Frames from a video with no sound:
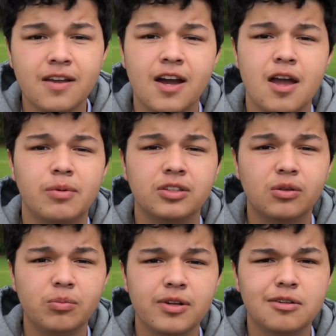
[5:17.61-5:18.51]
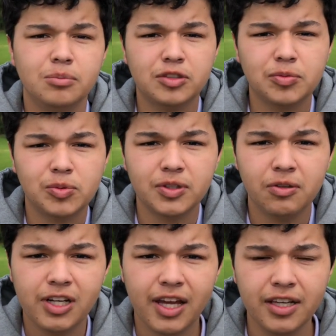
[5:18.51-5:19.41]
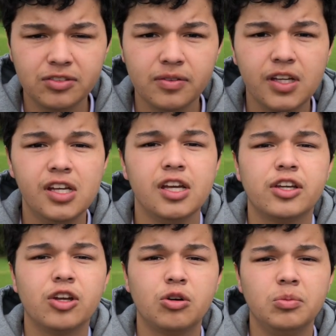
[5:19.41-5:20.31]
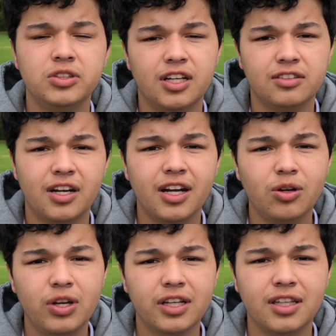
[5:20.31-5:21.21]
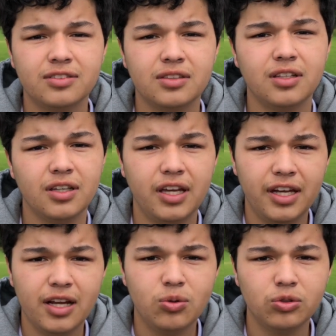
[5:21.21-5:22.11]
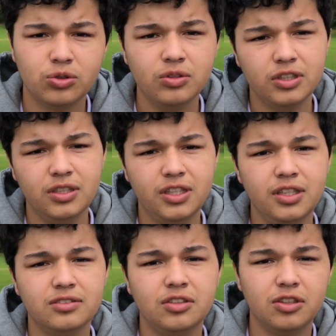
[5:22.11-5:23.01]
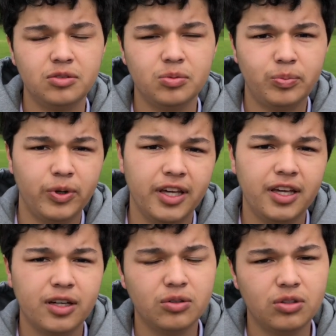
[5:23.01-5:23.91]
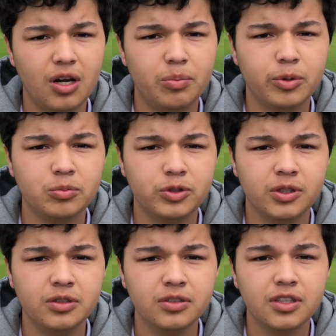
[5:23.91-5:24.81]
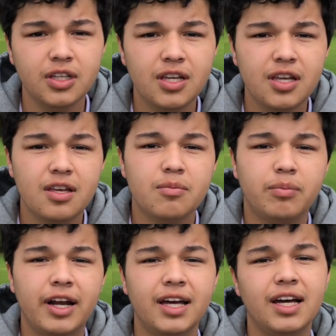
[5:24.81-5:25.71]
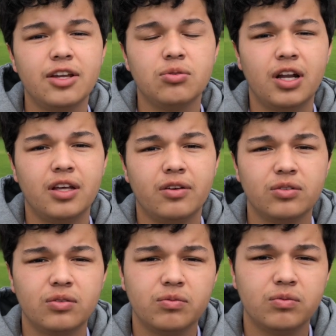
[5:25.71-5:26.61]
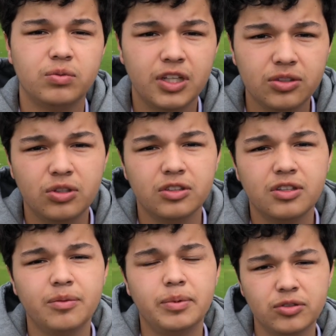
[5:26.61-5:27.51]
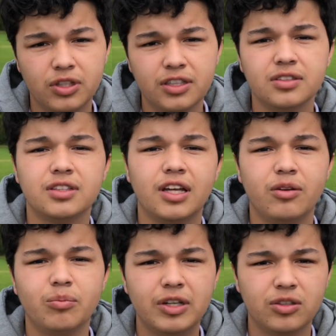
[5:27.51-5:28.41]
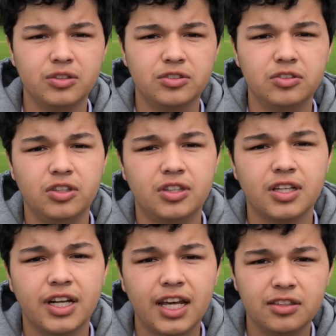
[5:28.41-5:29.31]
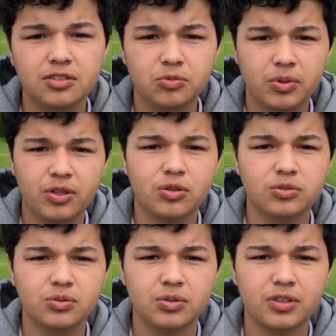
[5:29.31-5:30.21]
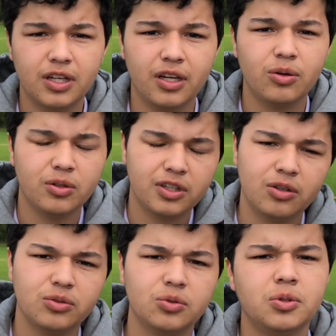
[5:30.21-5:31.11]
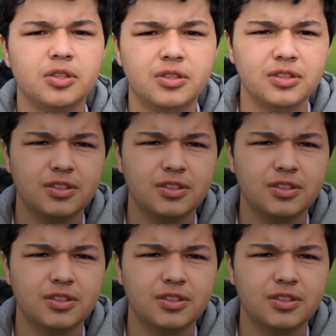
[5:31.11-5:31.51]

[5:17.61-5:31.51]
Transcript: Además de cumplir con mis responsabilidades, quiero comenzar a hacer recolectas en el curso y si se puede con toda la promoción para ayudar a fundaciones de personas que más lo necesiten. Gracias y espero que contar con su voto.